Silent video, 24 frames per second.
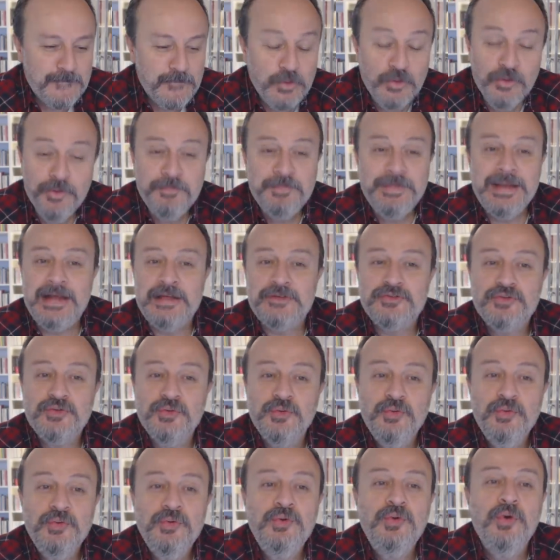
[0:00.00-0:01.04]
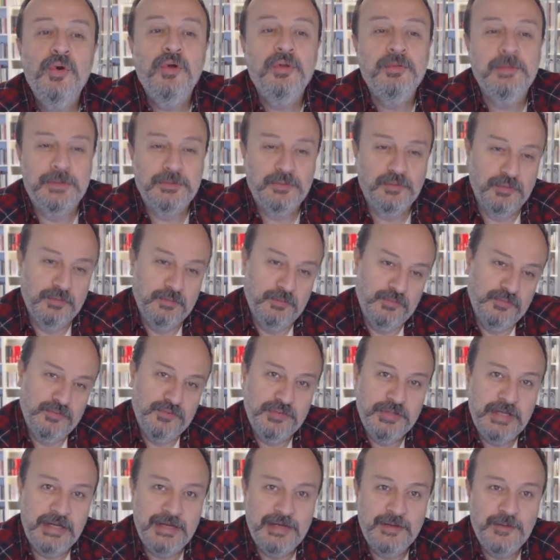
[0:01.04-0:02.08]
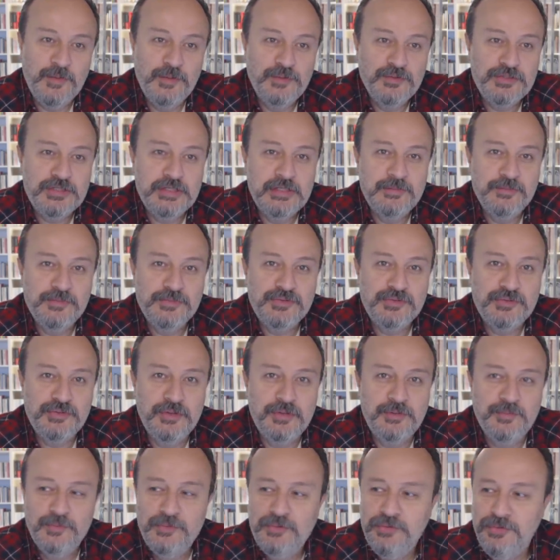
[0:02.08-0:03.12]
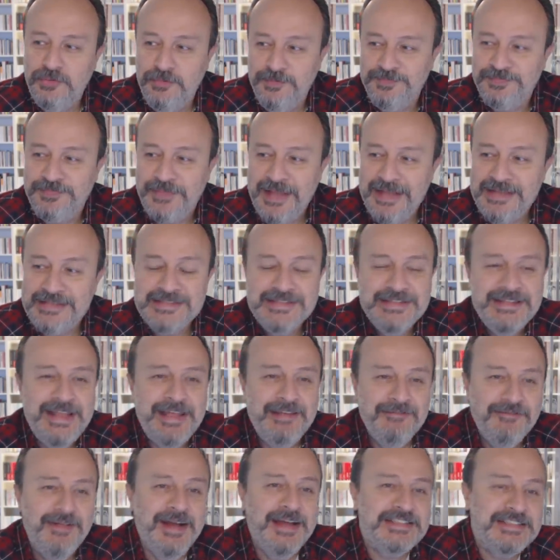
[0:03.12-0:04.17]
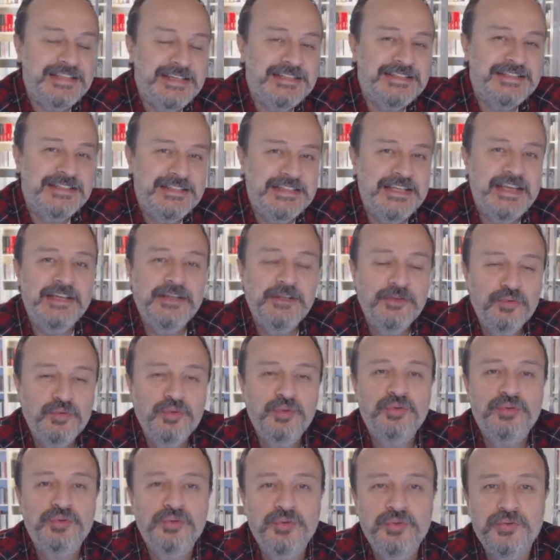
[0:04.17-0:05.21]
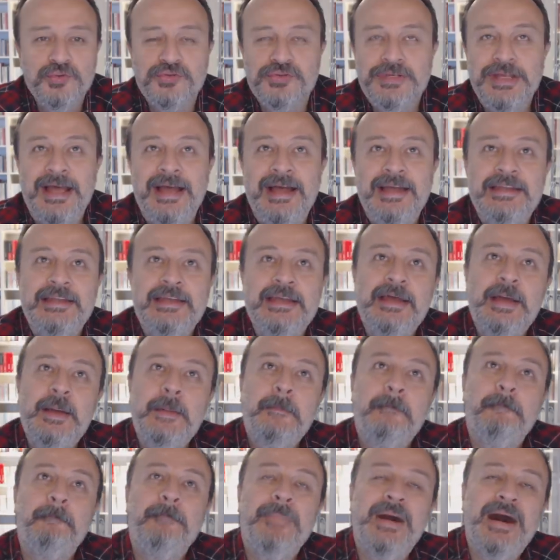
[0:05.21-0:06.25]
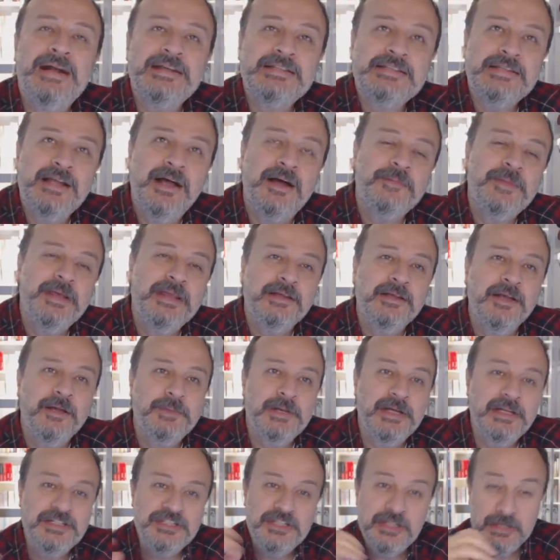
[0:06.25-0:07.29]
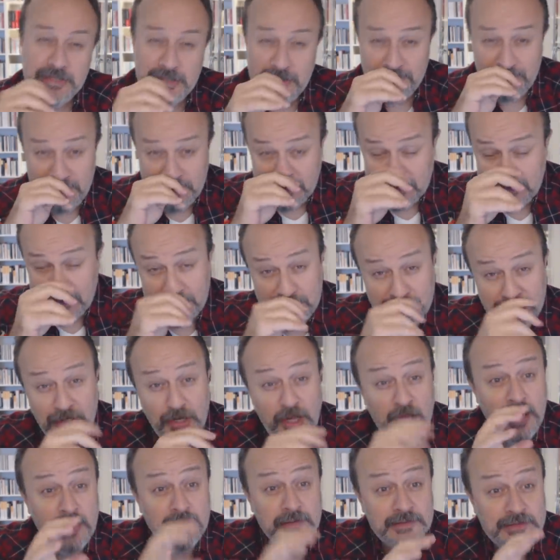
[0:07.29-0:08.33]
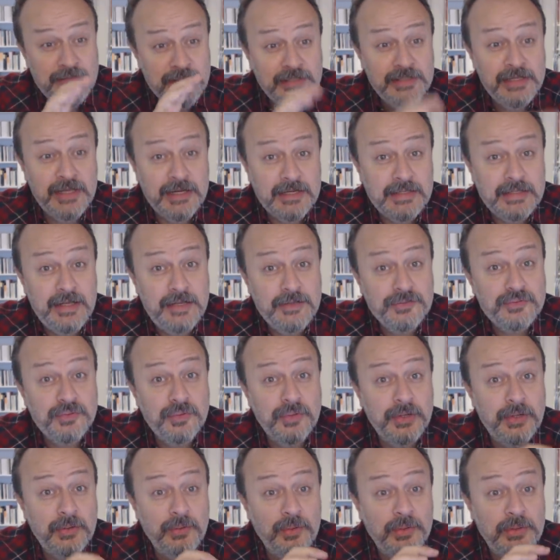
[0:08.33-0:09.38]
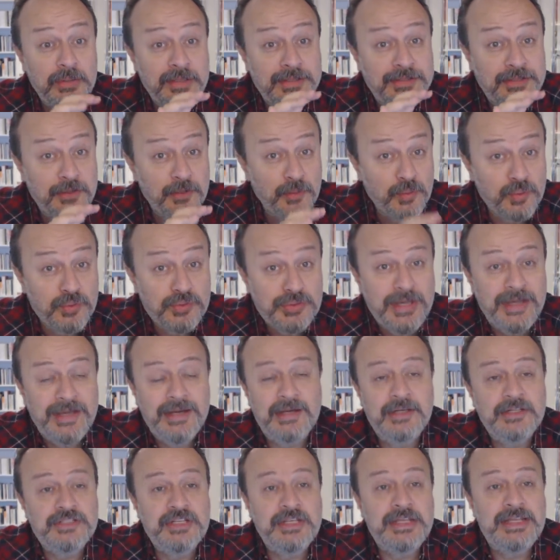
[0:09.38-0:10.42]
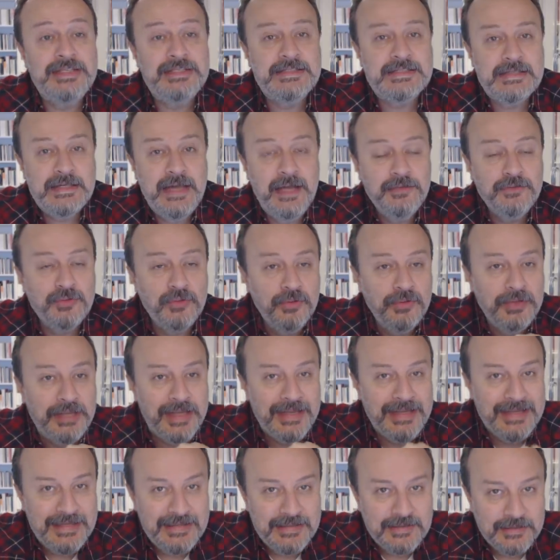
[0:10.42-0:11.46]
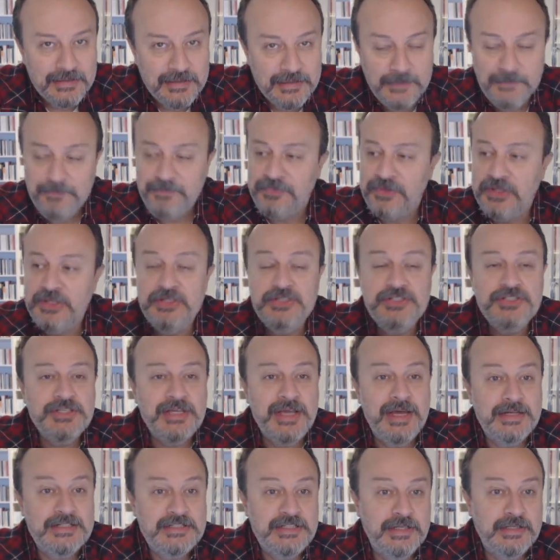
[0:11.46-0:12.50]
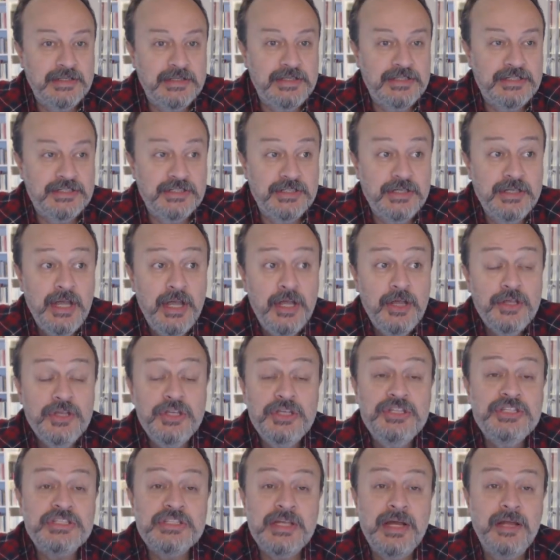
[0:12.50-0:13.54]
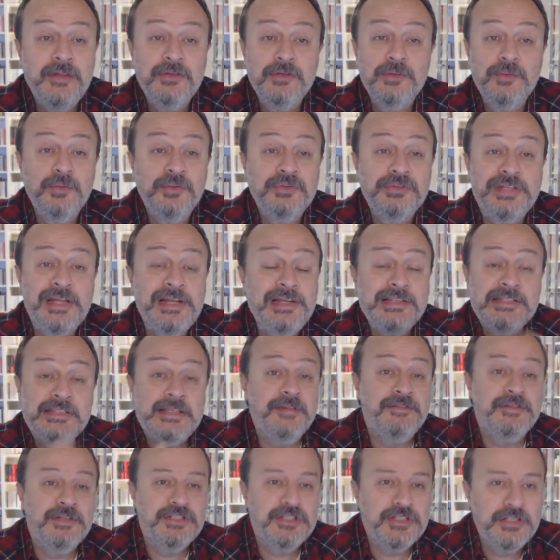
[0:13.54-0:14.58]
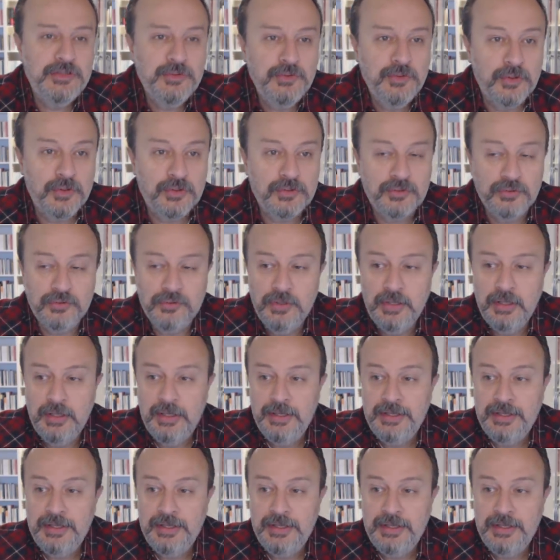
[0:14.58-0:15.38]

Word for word: Bugün biraz şu ünlü olma durumumuz üzerine konuşalım istiyorum. Dün aslında envai çeşit şeyini duydunuz. Yani Mars'a Amerika Birleşik Devletleri'nin 6 yıl aradan sonra yolladığı uzay aracı Insight oraya indi. İniş gerçekleşti. İnsanlığın o deli sevincini gördük.